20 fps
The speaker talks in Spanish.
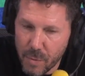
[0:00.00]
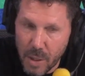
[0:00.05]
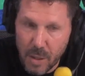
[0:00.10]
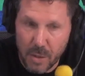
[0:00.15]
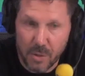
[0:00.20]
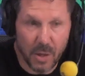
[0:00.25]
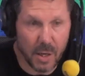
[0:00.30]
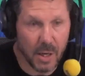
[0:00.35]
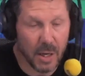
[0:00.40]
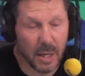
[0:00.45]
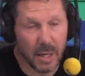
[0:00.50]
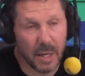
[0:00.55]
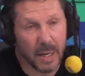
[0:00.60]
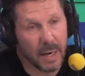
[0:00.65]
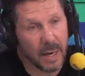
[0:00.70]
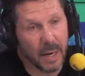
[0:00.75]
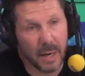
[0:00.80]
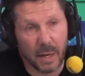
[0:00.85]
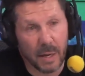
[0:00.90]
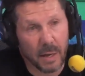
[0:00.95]
Seguir
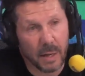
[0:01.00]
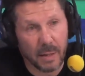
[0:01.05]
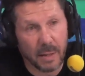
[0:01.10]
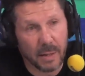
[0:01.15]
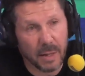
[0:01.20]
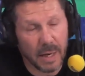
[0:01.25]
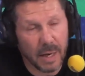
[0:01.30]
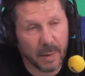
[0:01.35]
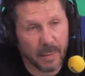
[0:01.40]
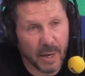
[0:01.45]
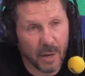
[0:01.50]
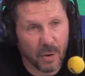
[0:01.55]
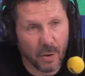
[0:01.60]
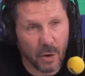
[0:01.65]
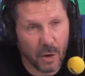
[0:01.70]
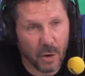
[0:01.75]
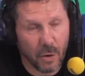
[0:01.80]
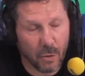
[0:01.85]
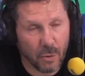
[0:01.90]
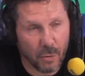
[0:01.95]
eh, de la mano
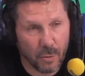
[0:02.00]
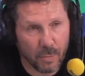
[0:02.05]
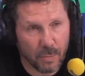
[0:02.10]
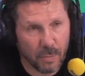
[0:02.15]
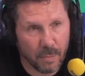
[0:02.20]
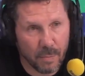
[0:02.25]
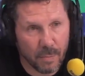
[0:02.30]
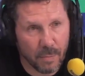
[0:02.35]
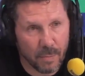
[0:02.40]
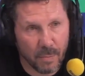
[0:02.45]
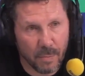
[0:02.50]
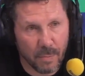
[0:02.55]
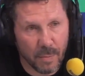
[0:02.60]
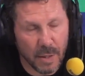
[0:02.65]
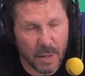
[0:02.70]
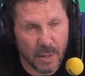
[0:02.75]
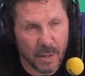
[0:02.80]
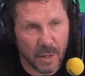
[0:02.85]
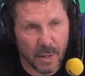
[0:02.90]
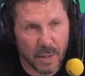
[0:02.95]
del club, mm,
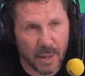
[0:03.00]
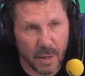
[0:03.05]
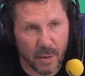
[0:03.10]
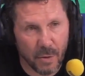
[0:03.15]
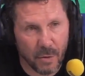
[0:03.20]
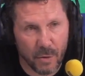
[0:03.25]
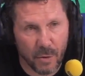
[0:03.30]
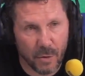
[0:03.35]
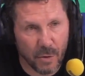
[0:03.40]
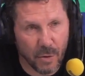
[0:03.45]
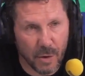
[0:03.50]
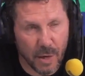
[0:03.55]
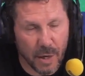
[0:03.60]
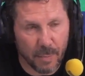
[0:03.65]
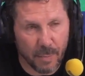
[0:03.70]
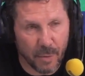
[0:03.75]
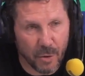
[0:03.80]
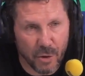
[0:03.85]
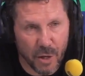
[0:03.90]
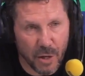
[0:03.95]
intentando que el
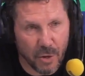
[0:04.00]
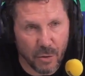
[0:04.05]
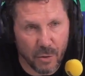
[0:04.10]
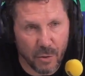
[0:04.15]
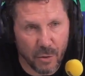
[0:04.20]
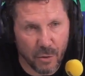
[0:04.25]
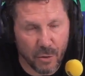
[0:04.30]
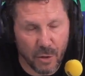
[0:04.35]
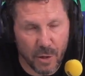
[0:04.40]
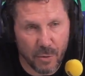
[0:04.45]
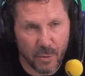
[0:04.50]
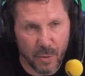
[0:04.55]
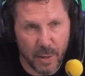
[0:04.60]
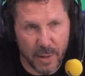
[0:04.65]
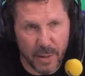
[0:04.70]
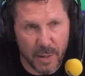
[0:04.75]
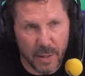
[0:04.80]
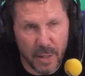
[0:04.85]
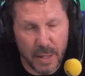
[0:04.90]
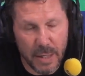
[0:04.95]
proyecto
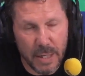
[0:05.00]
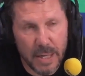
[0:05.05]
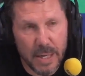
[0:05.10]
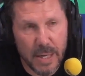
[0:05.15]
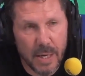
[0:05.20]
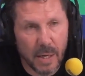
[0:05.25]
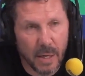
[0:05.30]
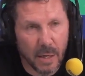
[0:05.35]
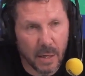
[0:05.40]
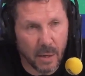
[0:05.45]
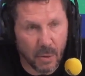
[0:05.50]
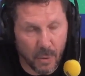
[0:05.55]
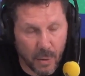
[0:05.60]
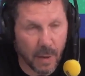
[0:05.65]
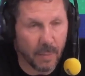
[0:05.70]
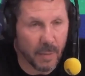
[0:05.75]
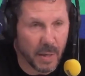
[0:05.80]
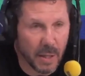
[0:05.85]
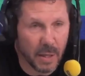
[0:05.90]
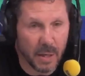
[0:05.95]
continúe y
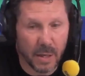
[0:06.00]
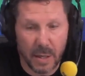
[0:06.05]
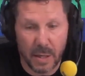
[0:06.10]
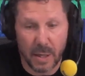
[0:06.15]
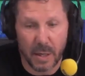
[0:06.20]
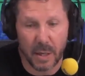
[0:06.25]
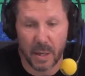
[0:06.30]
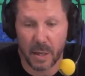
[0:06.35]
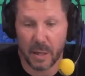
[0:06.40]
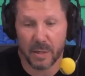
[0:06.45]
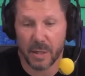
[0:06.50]
obviamente